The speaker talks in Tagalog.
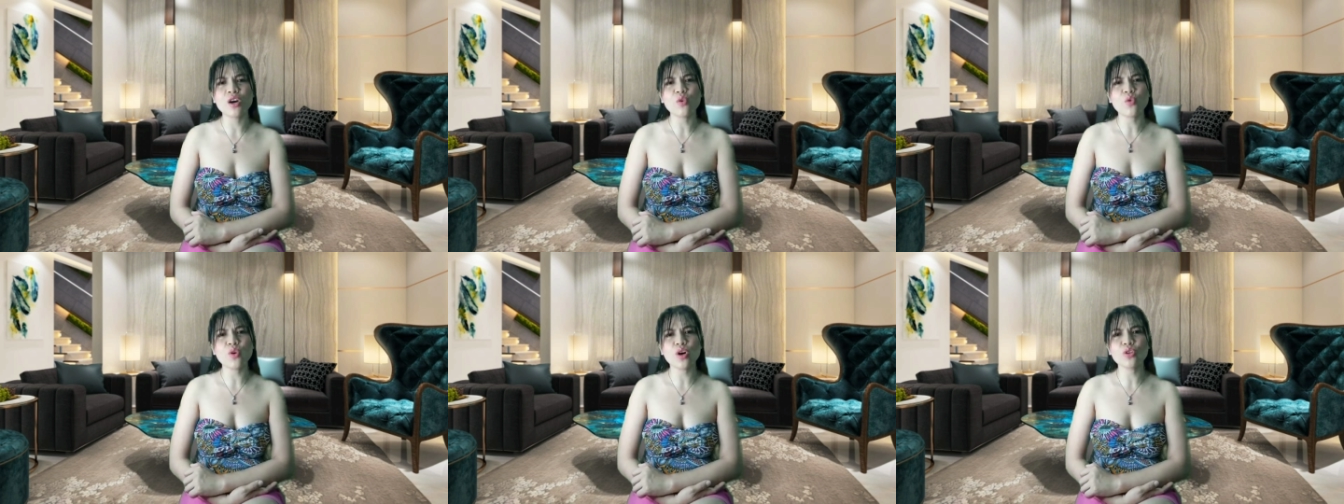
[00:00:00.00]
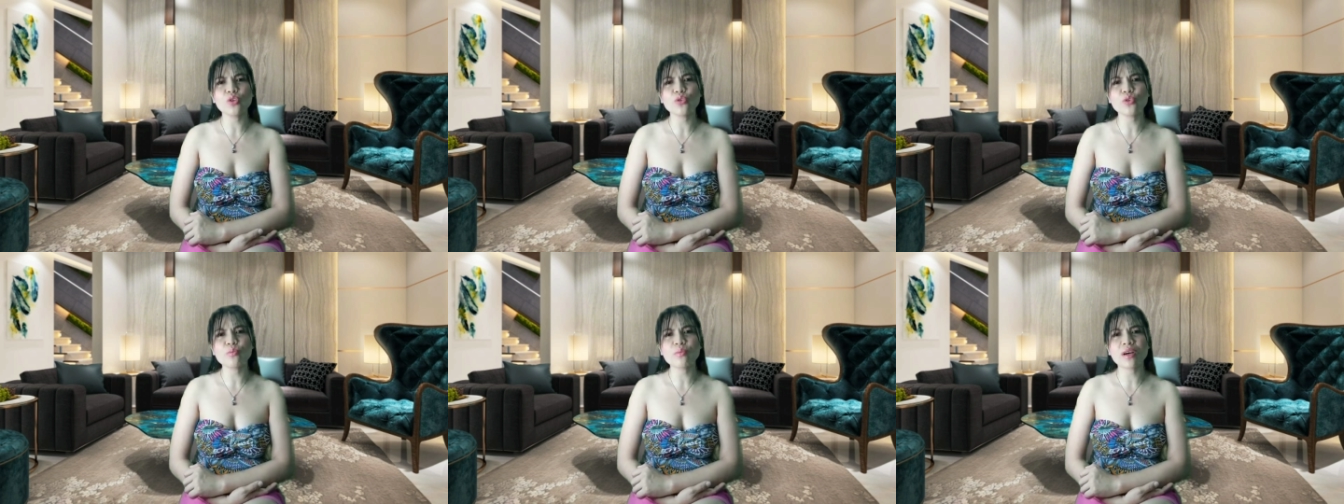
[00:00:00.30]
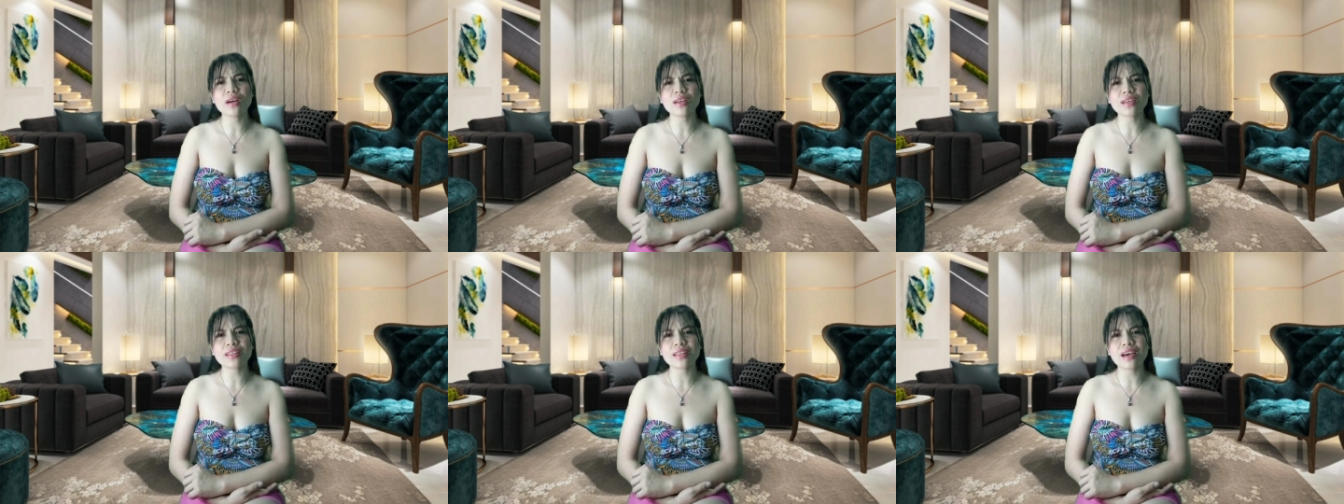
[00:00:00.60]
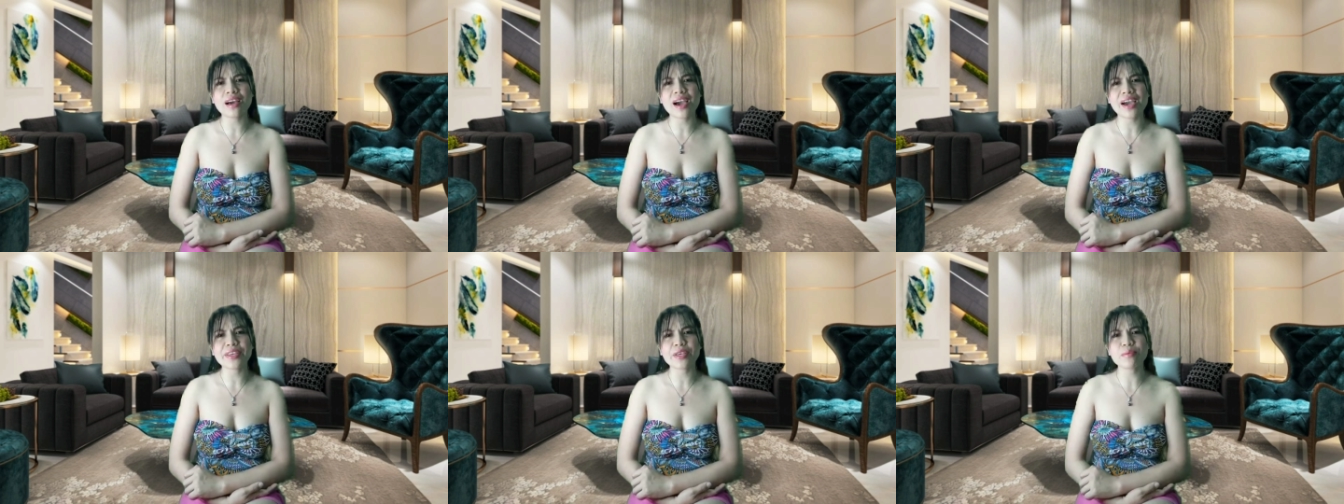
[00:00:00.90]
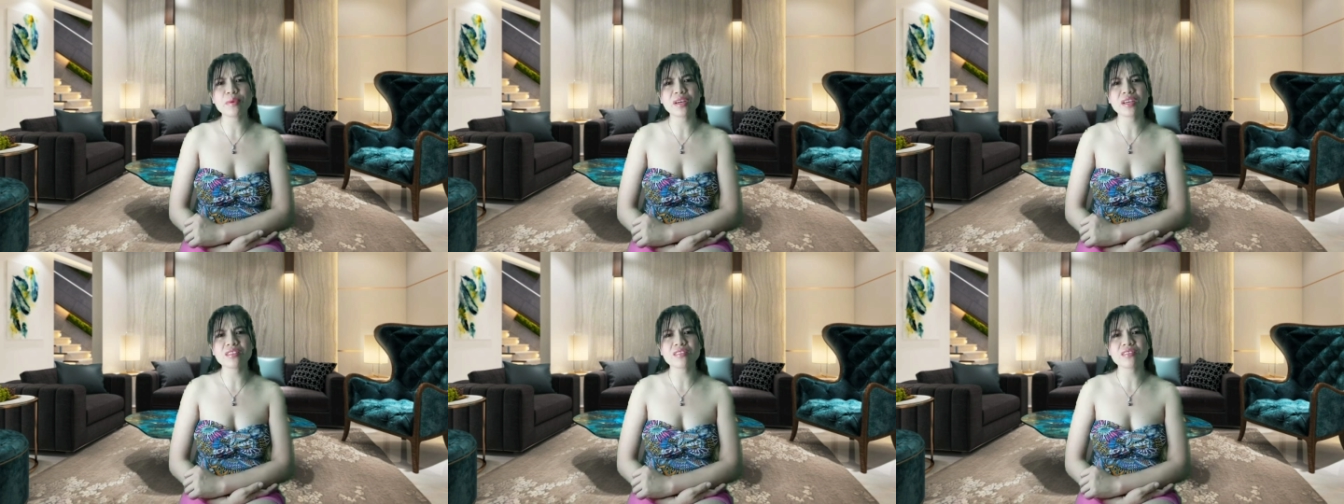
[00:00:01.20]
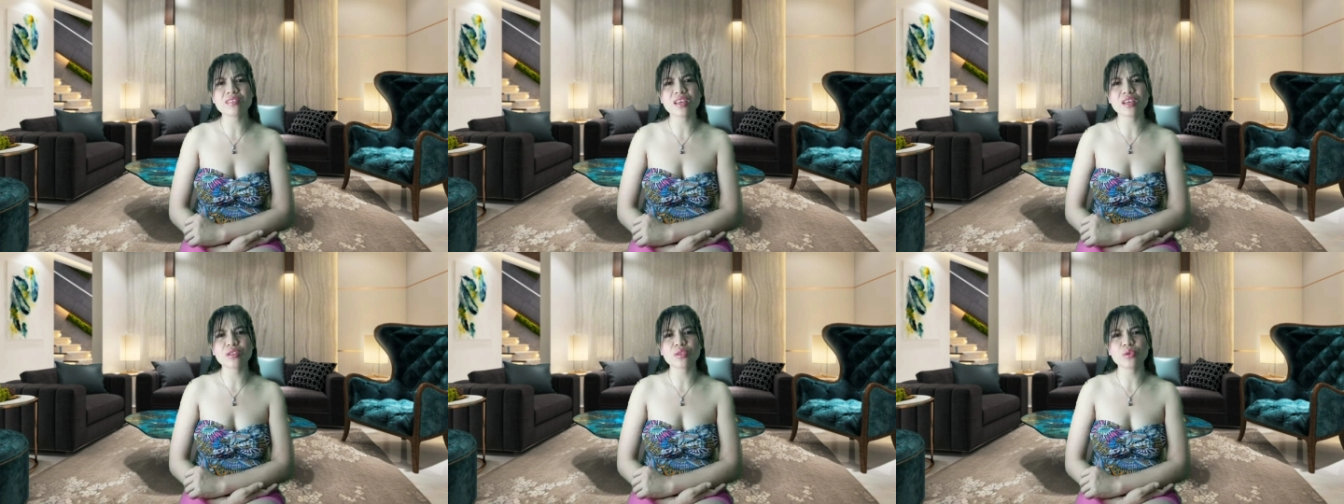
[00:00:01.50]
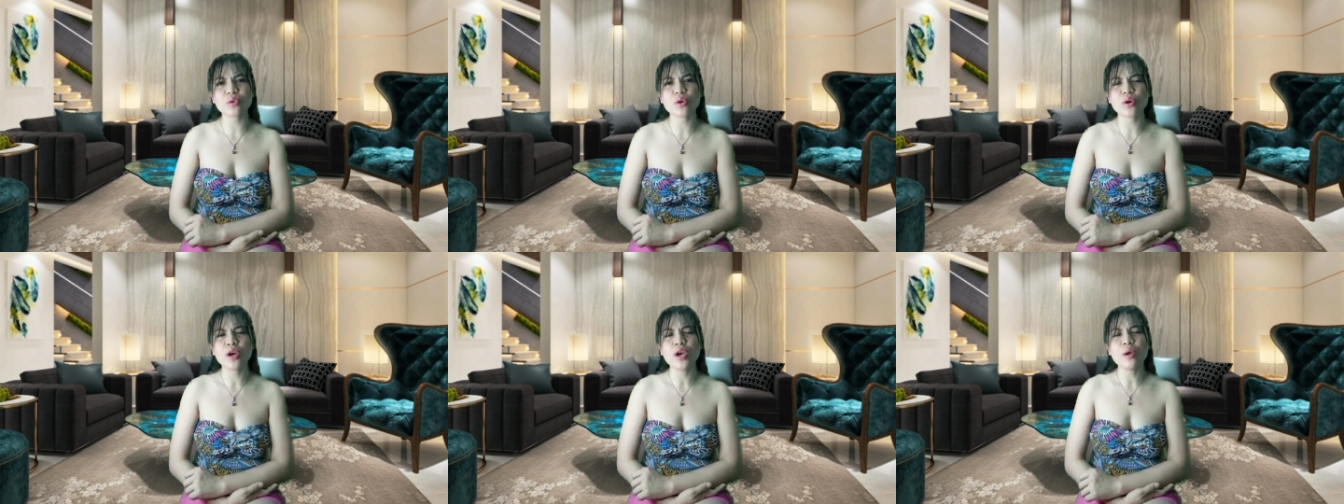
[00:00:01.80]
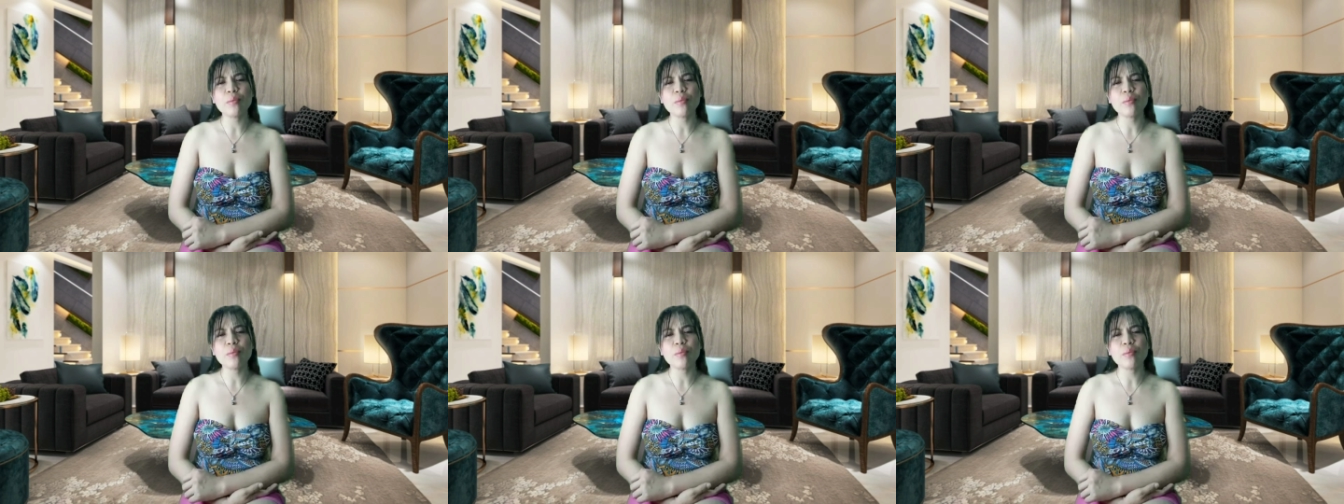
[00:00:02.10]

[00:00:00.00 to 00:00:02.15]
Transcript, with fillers: kung ano yung mga kinakain yung mga insekto.